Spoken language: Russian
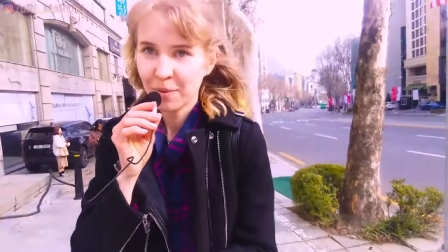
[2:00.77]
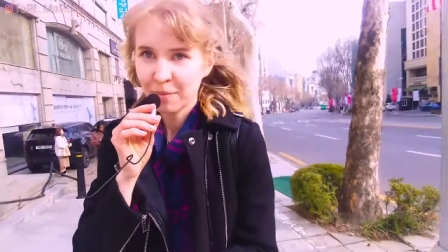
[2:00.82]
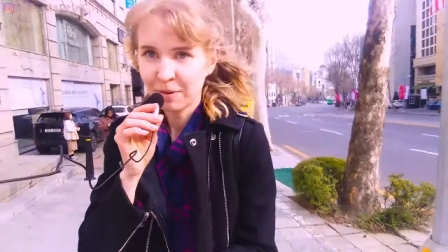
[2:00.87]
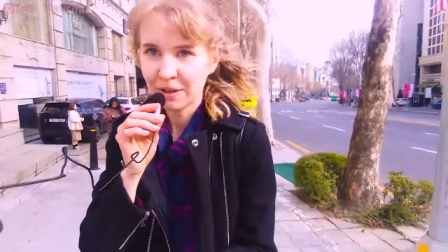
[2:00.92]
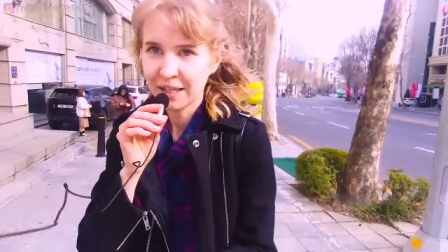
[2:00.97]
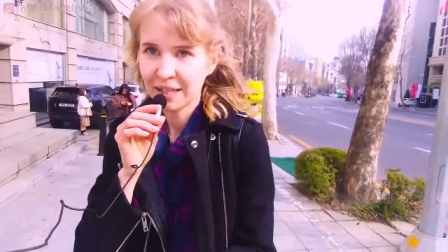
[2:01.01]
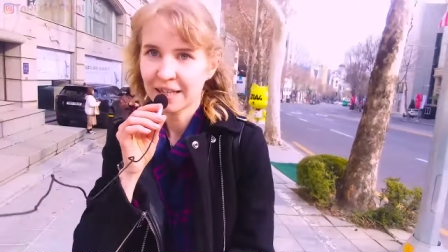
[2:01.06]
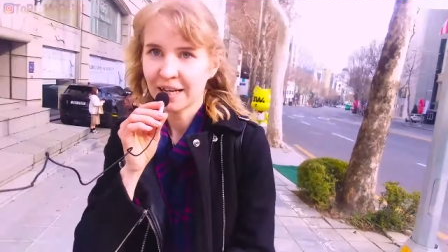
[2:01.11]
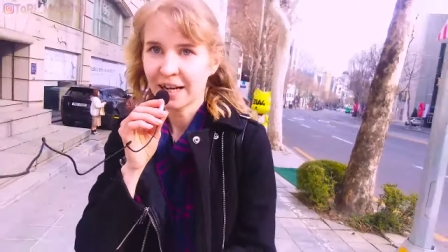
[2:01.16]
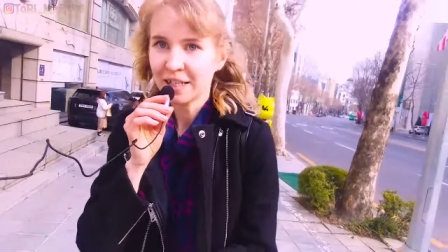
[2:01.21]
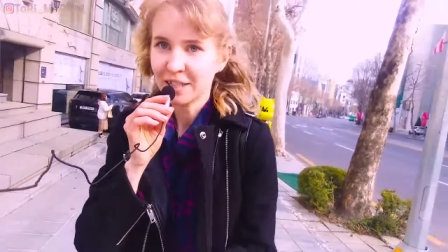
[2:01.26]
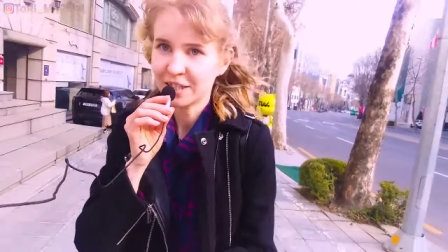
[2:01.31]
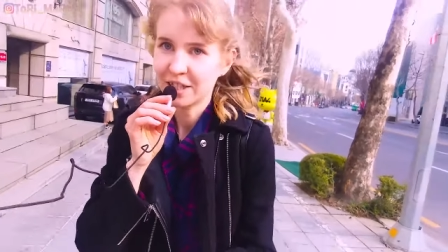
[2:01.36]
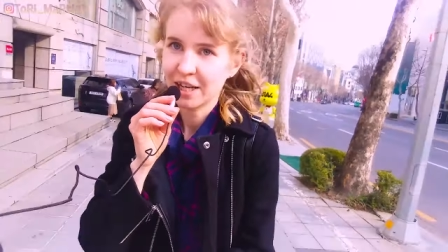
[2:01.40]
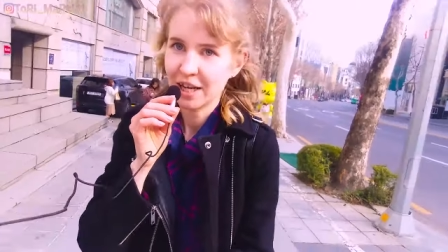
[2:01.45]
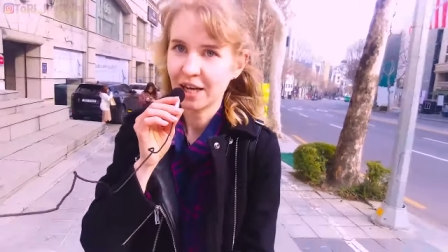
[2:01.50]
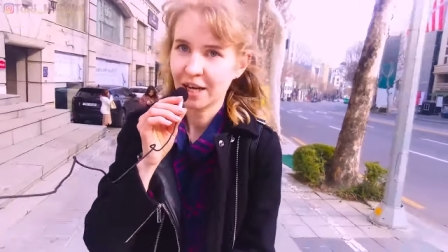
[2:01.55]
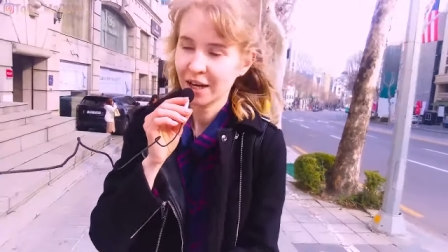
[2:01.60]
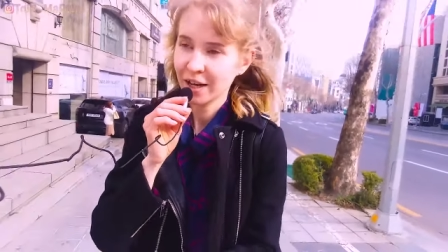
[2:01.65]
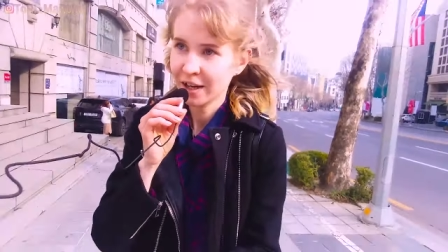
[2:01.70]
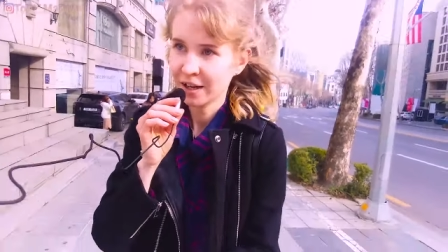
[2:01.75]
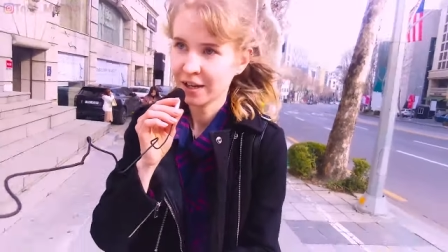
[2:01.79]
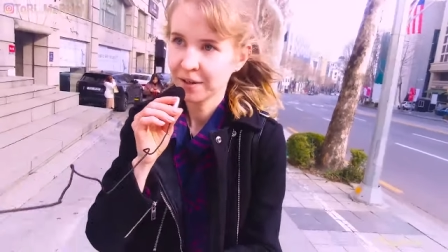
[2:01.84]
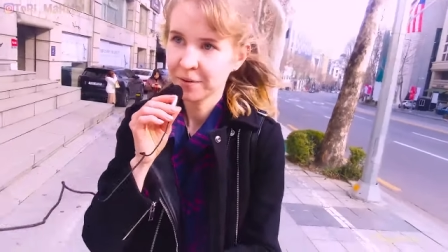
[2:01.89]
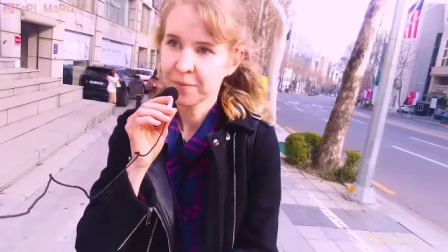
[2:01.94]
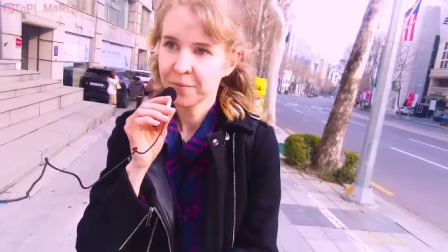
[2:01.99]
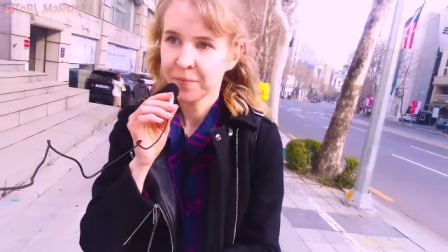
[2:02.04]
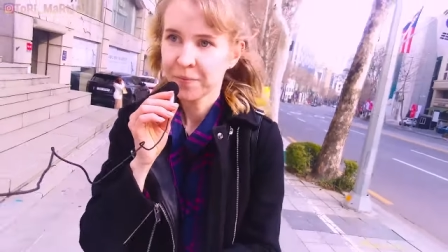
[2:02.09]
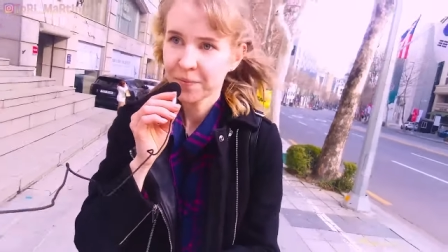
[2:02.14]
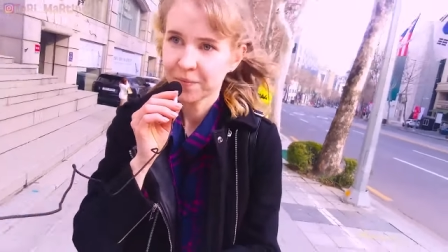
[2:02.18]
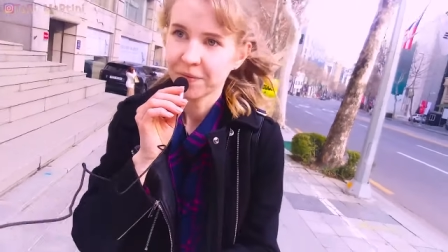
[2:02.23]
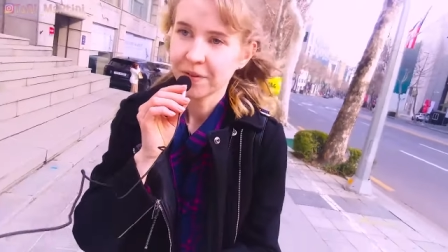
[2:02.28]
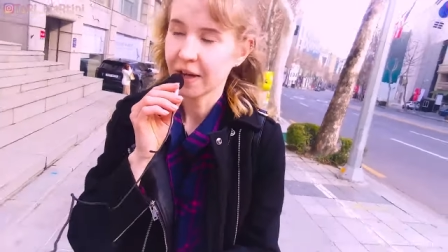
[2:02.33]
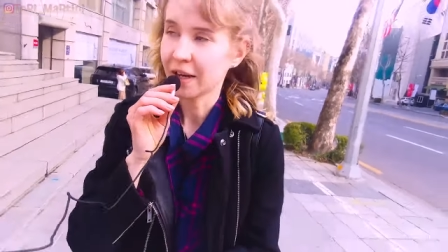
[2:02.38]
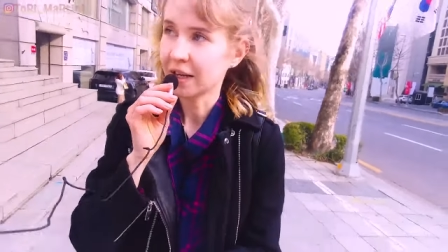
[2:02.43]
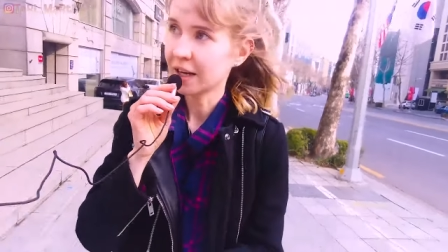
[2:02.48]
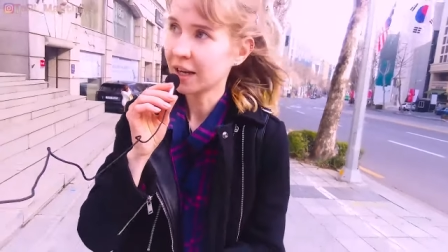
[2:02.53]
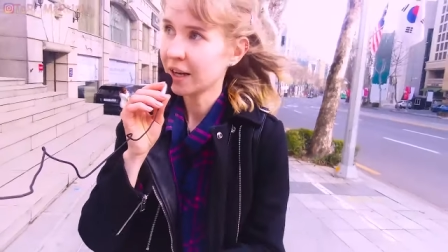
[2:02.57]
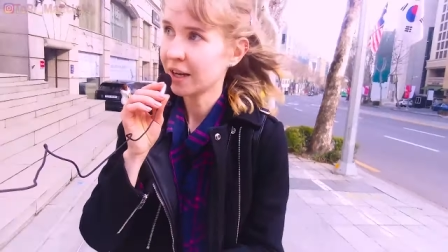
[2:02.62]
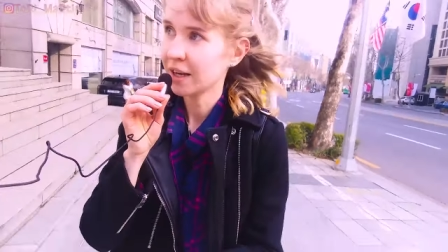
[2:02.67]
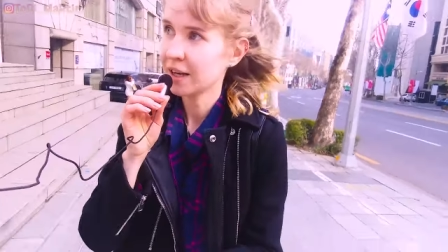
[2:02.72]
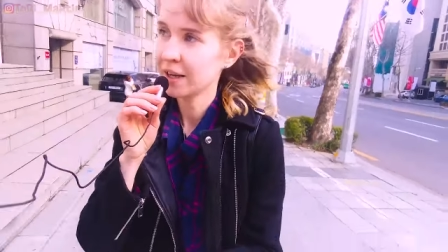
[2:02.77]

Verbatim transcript: перед каждой так